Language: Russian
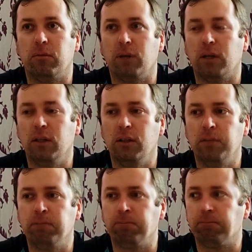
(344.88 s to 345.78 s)

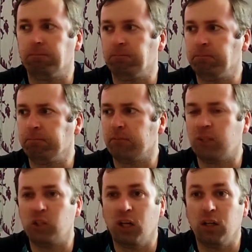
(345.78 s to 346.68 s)
они
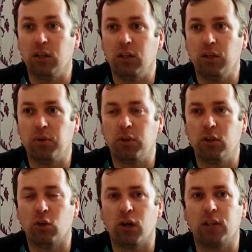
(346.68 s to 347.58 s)
вначале не
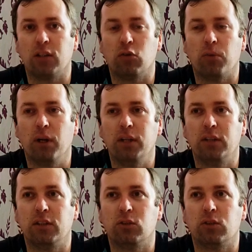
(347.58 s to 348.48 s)
определено, как за него болеть,
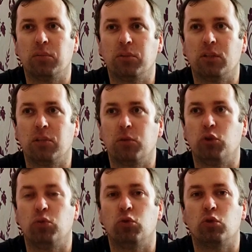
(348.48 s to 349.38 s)
если он сам не знает,
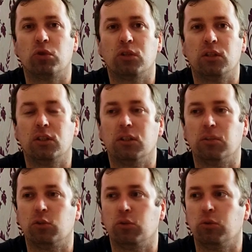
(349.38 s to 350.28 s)
почему должен это делать,
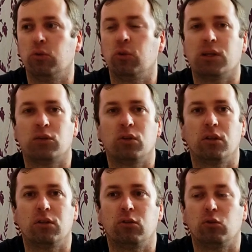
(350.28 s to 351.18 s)
почему его так сюда
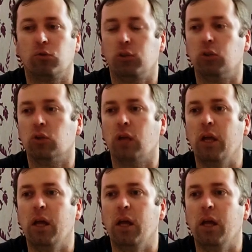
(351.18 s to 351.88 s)
это все ведет.